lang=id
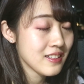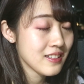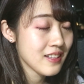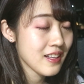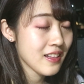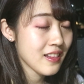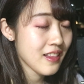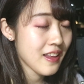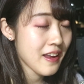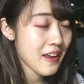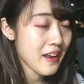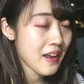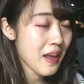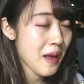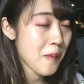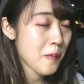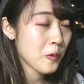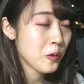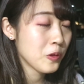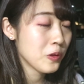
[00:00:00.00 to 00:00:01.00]
Dan
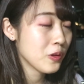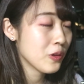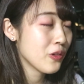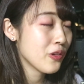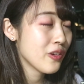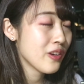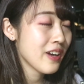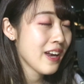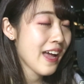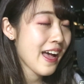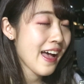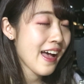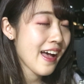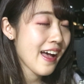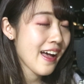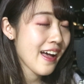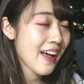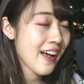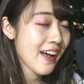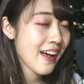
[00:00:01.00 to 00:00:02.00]
setiap ku
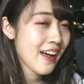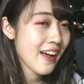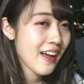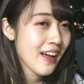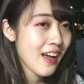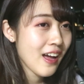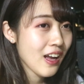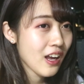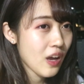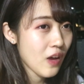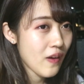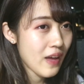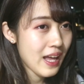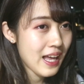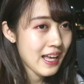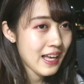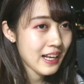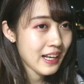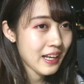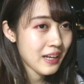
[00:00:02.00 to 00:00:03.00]
guna, kau
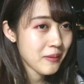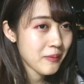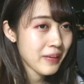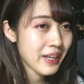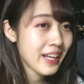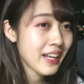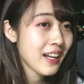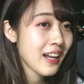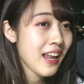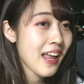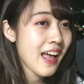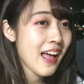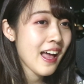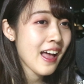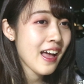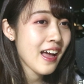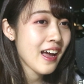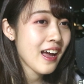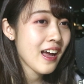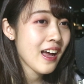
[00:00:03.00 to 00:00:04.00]
akan
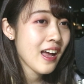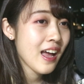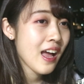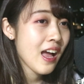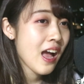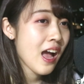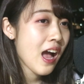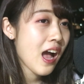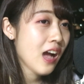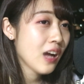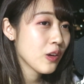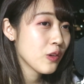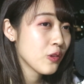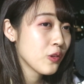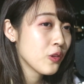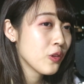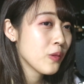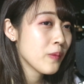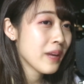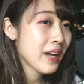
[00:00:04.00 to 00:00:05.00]
bilang
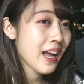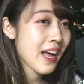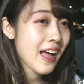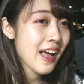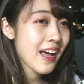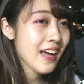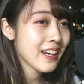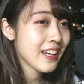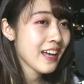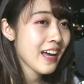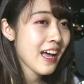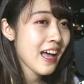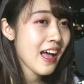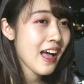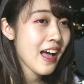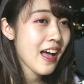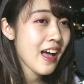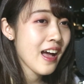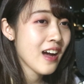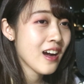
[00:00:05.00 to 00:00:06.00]
aku
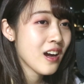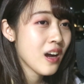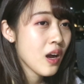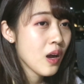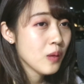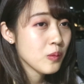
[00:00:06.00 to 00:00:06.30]
berharga.